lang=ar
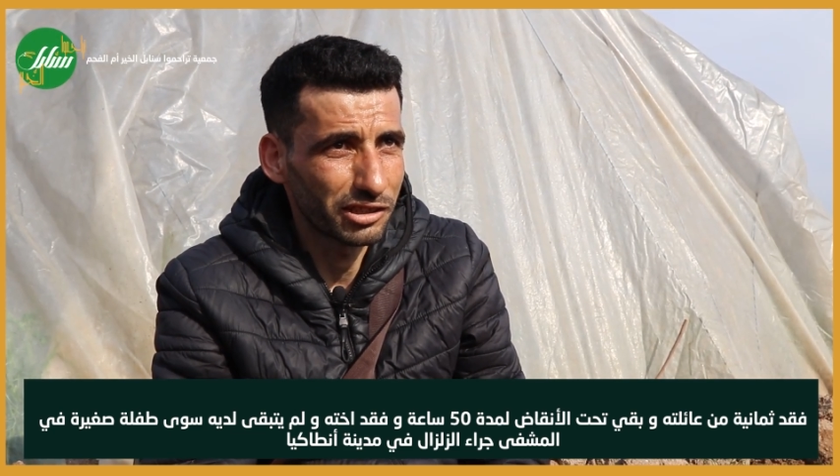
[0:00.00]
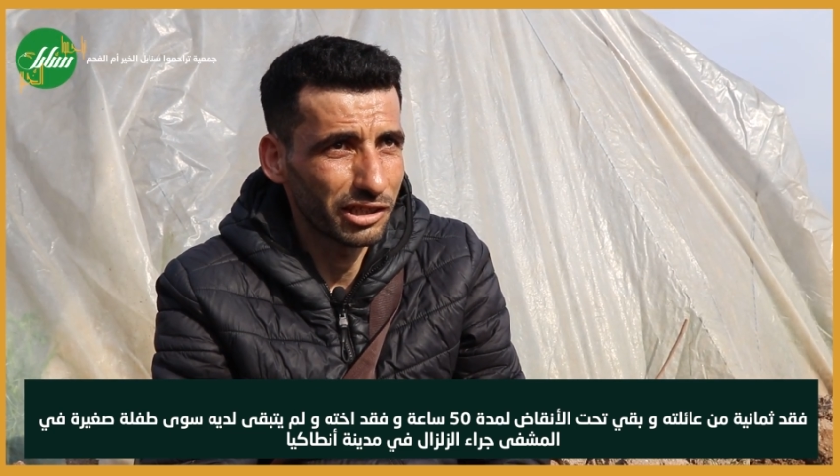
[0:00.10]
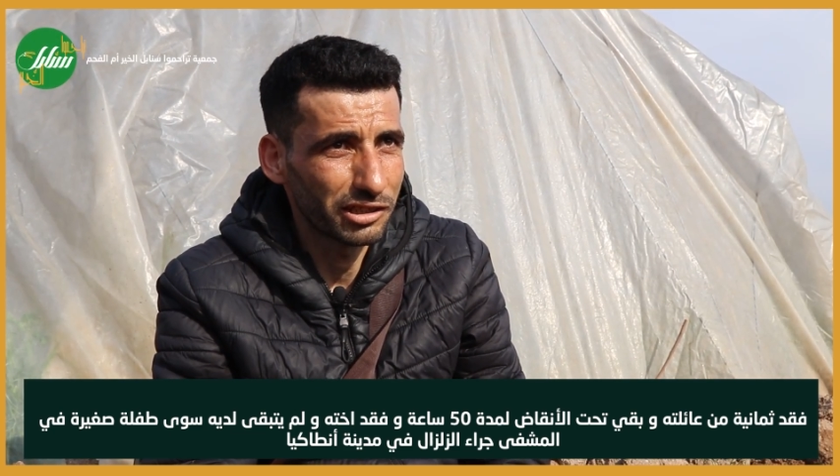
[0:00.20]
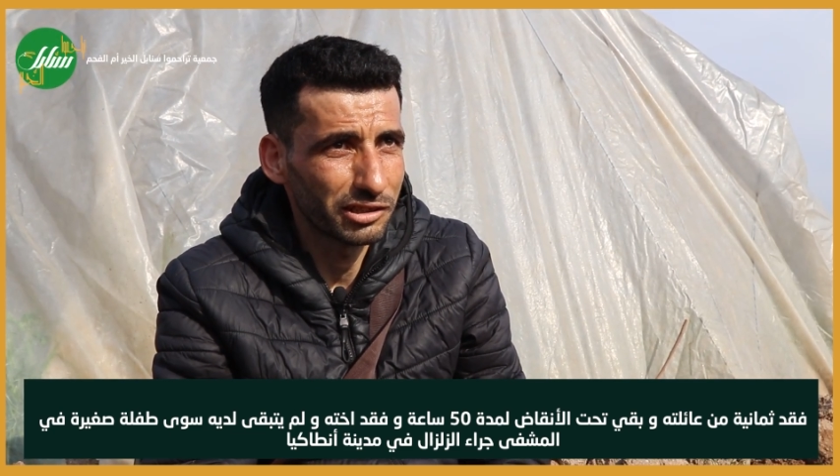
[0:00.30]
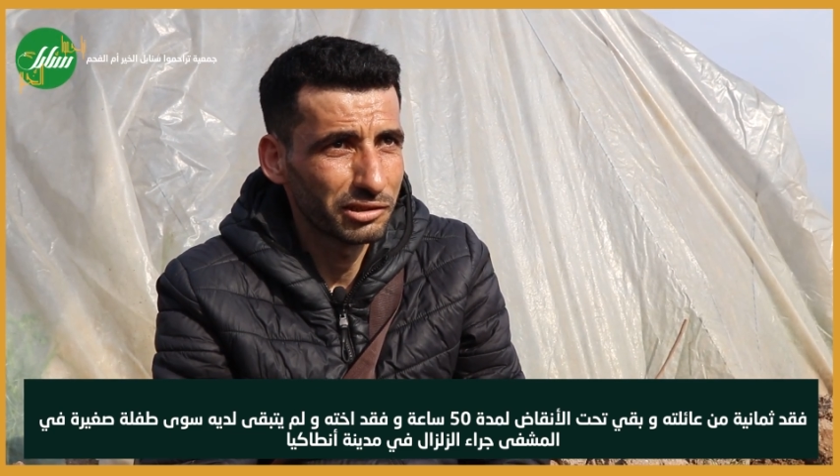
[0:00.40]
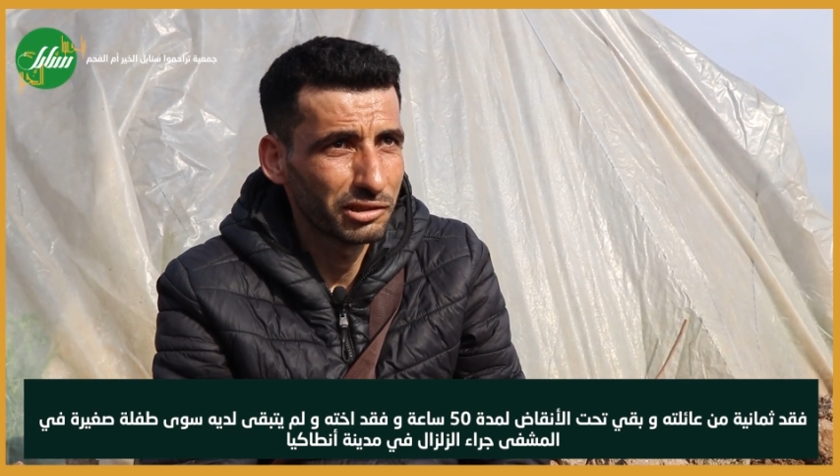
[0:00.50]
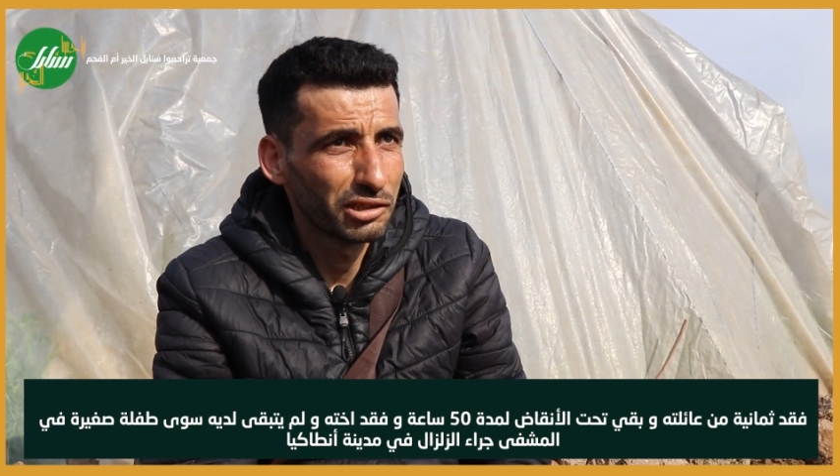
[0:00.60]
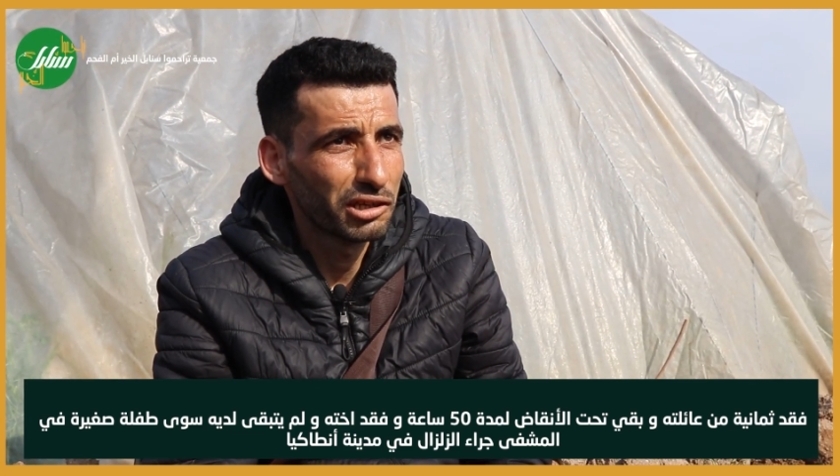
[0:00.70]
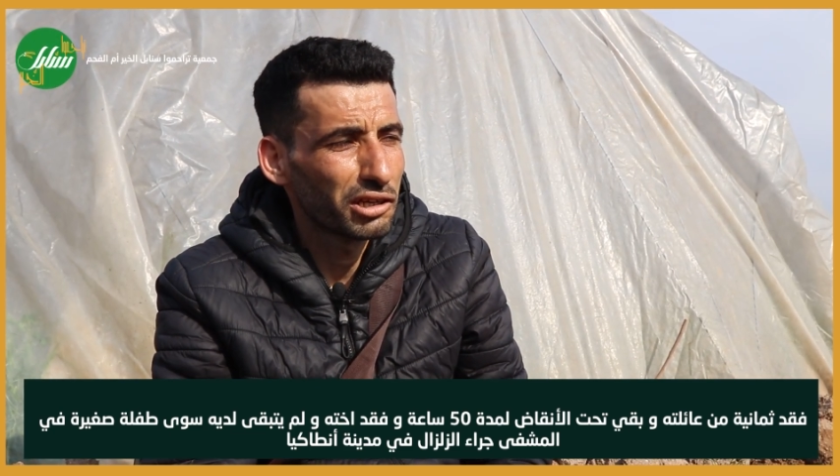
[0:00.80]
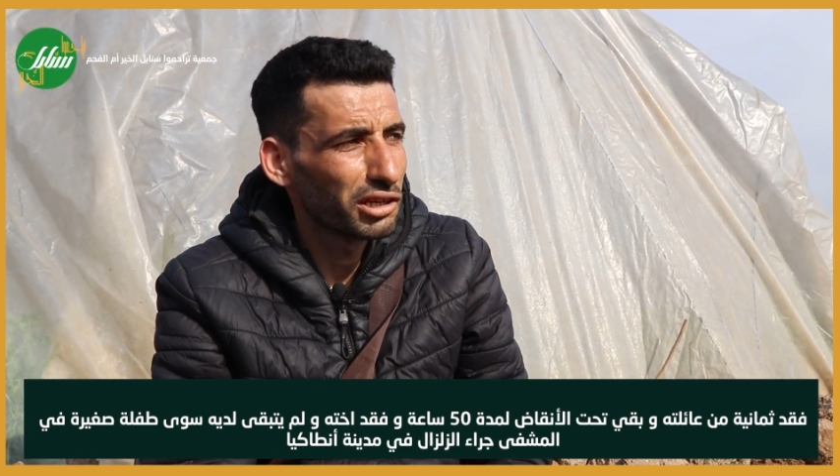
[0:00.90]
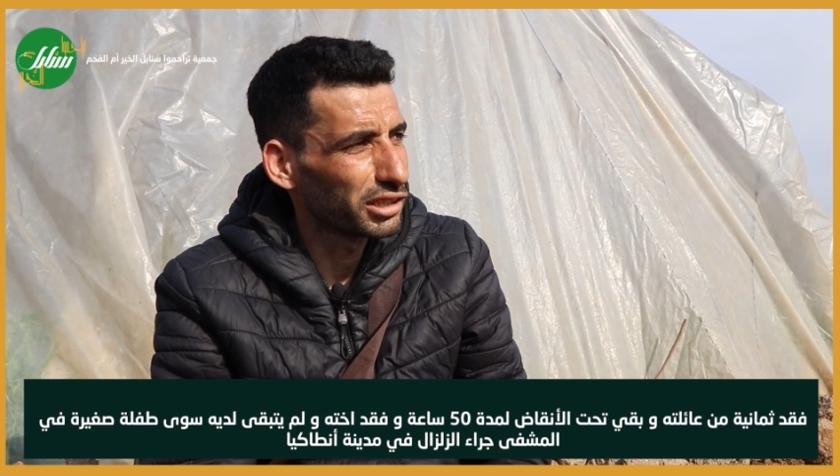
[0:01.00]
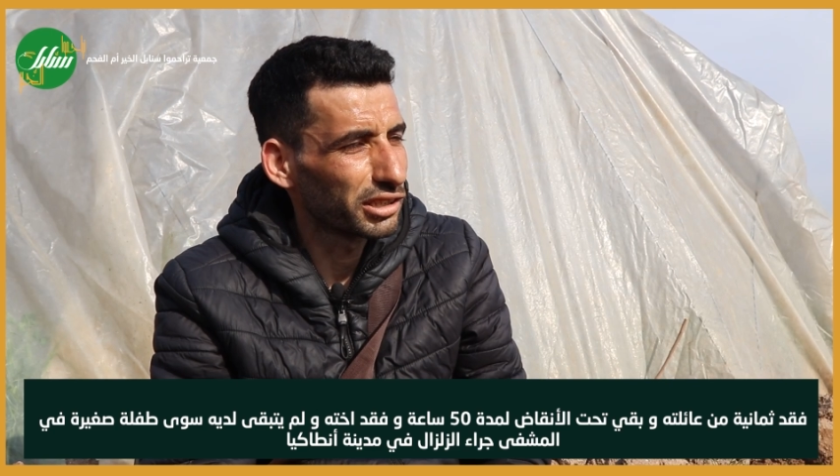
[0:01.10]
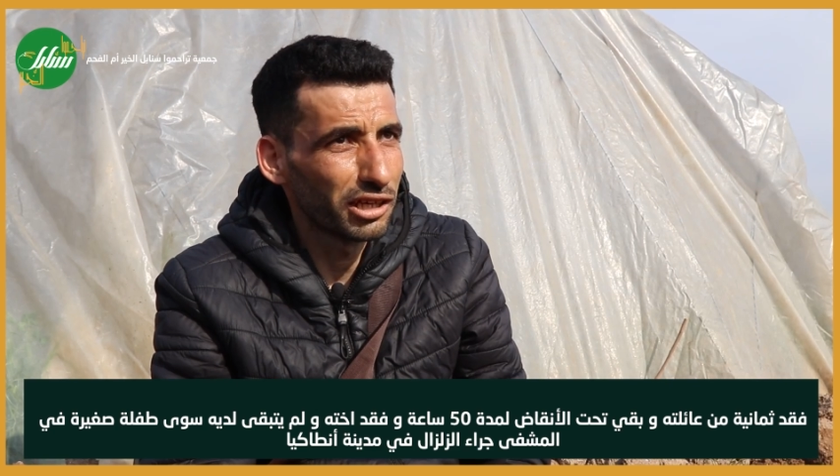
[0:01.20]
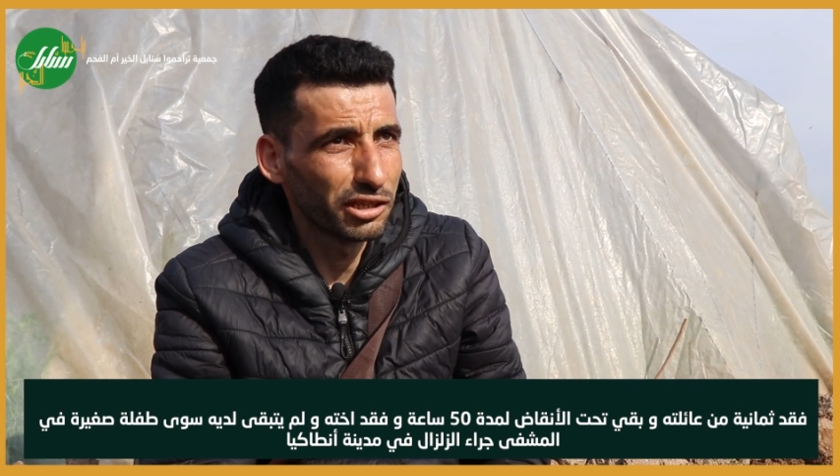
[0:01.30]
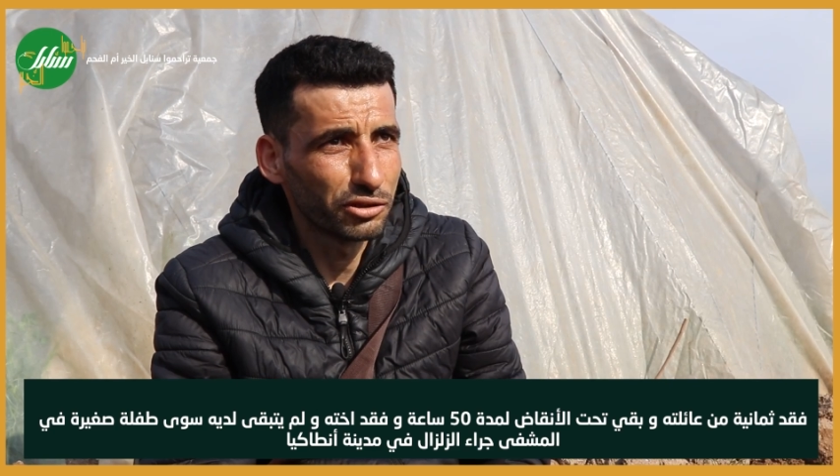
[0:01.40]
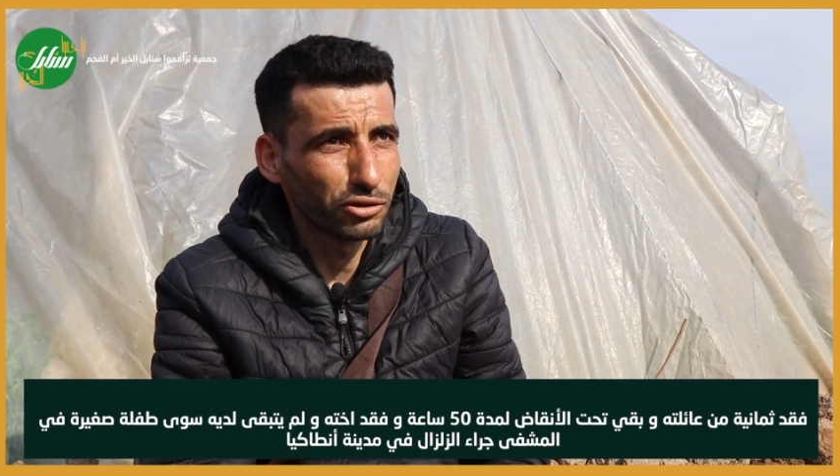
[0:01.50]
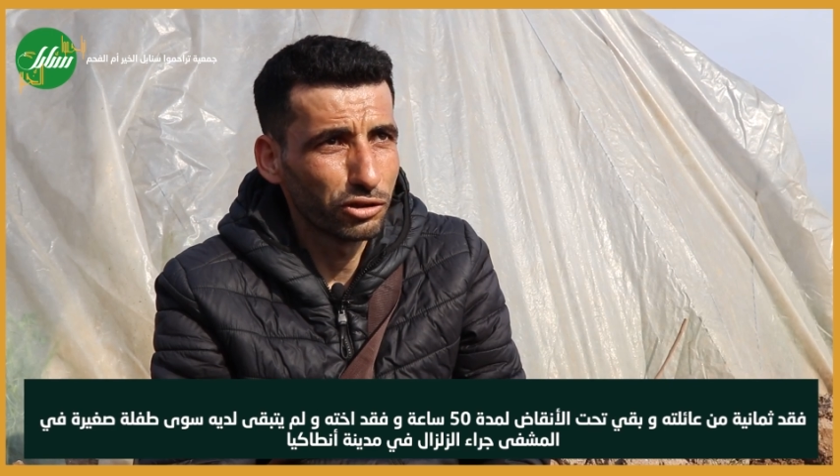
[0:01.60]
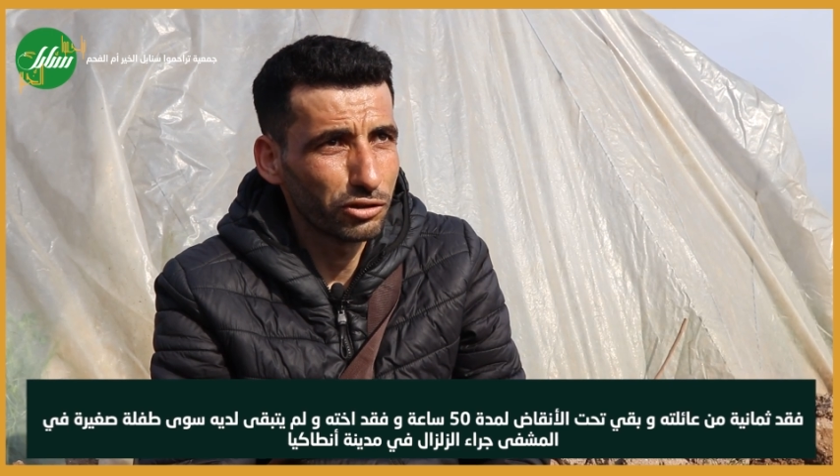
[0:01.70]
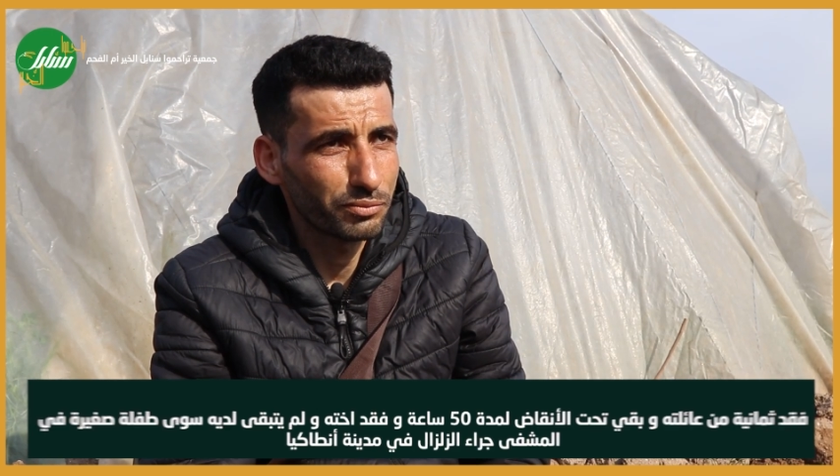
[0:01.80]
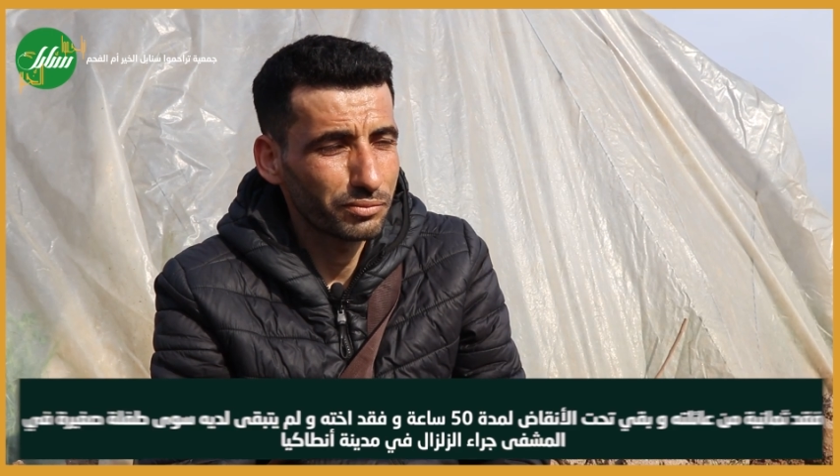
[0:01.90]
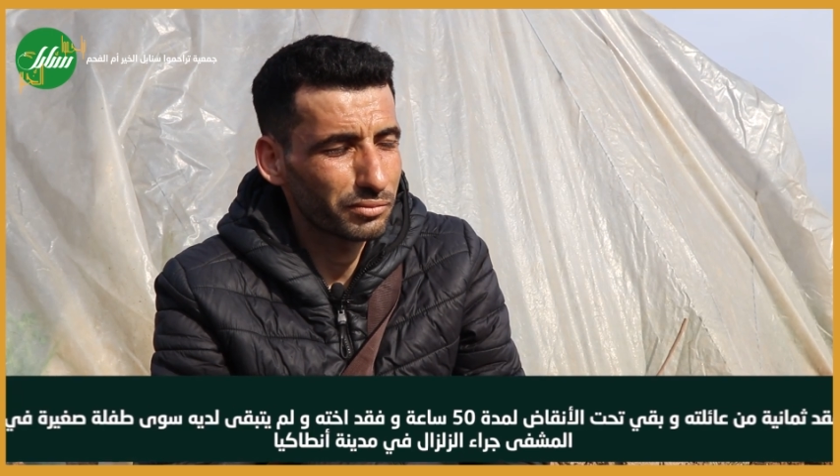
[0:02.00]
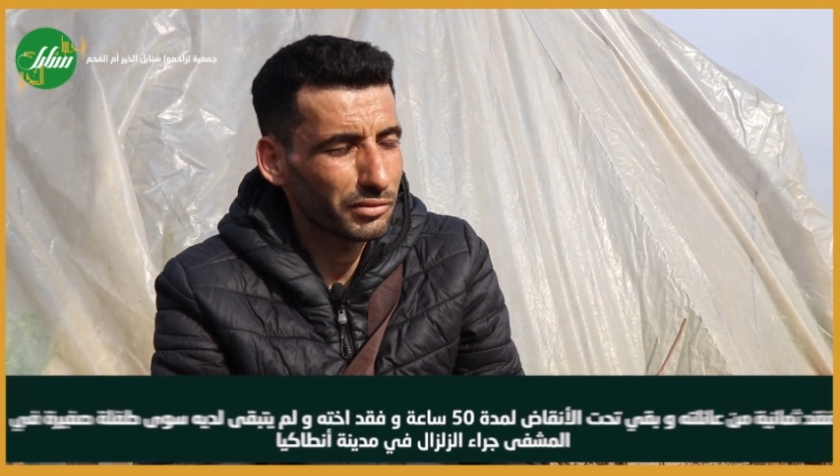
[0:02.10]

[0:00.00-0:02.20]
عليه لثاني يوم